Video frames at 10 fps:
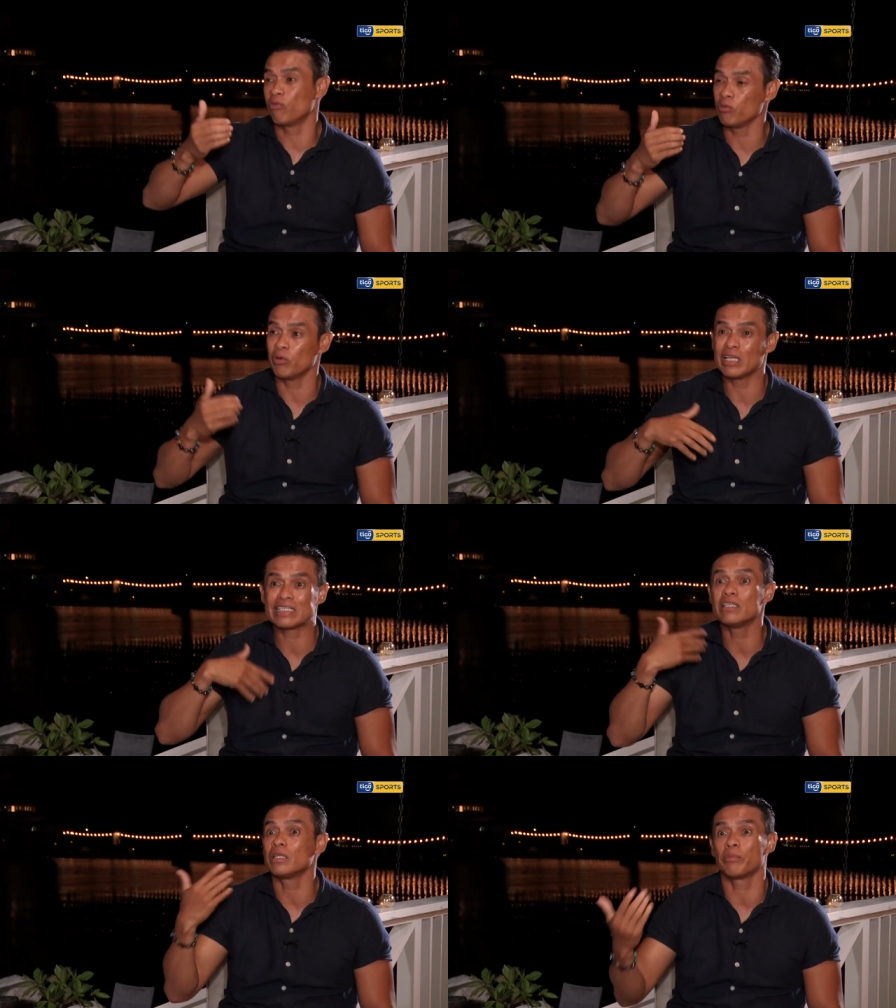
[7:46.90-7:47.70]
fútbol
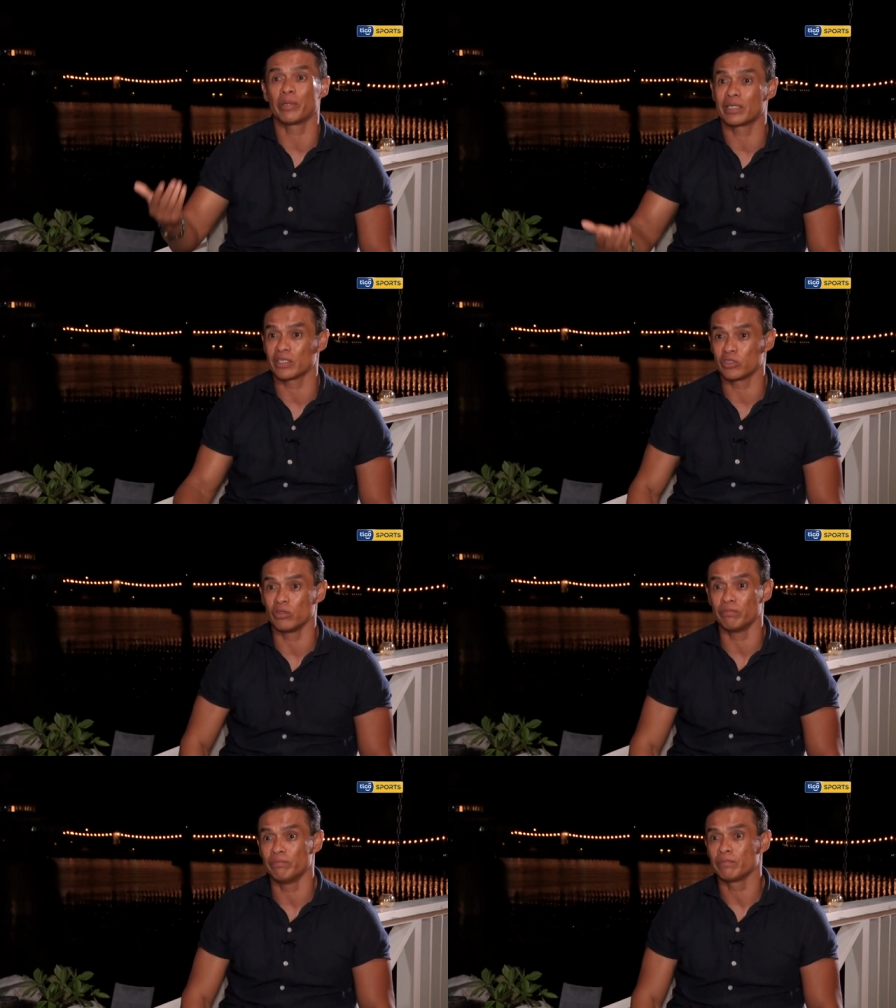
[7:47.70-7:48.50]
es
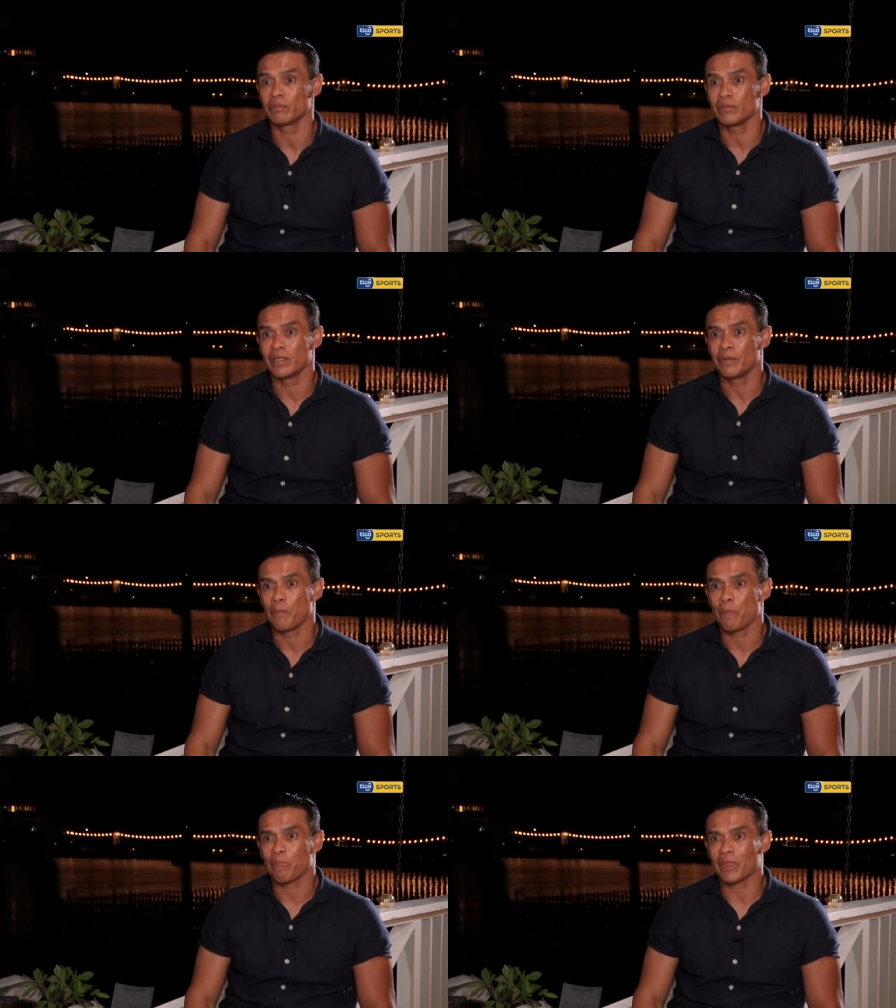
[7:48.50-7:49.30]
interpretación
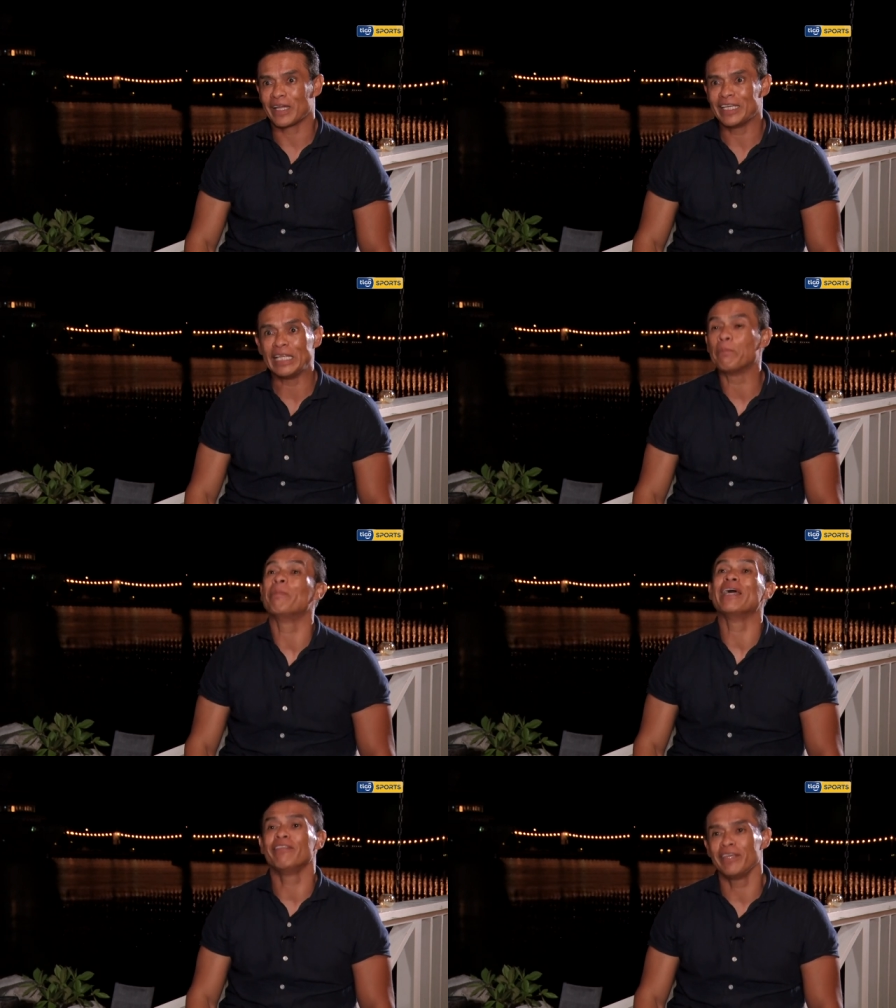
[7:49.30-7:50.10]
y
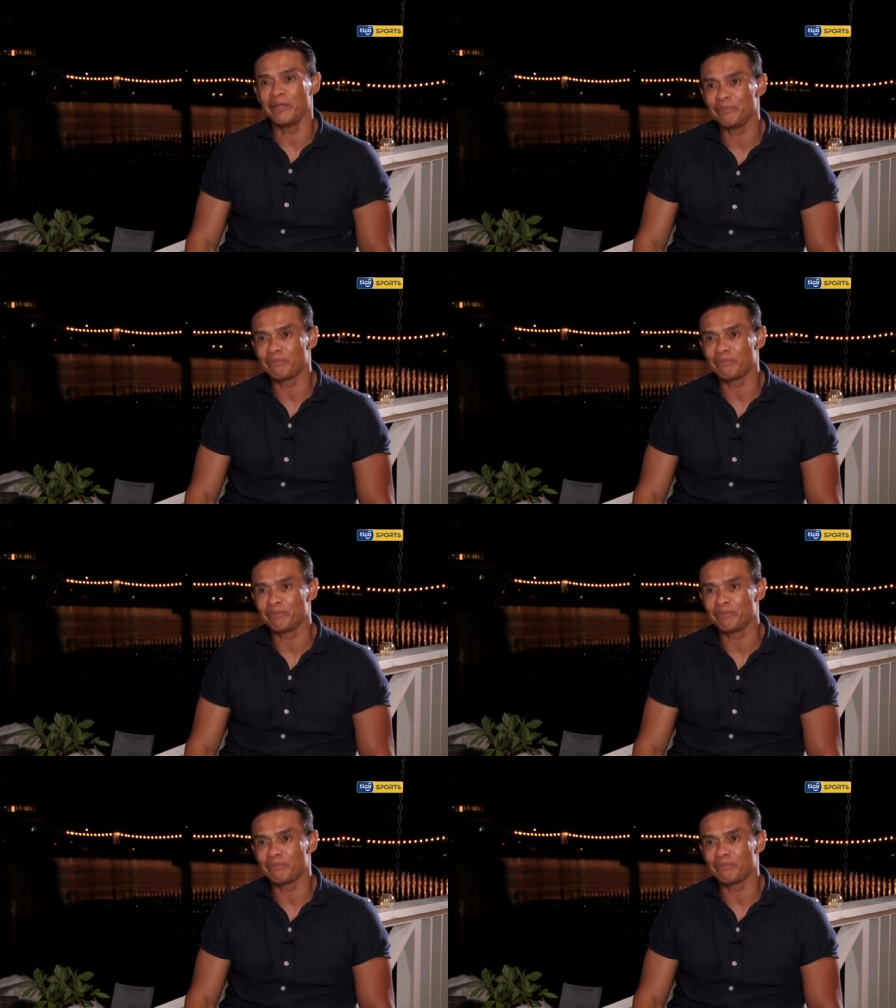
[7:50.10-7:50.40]
depende,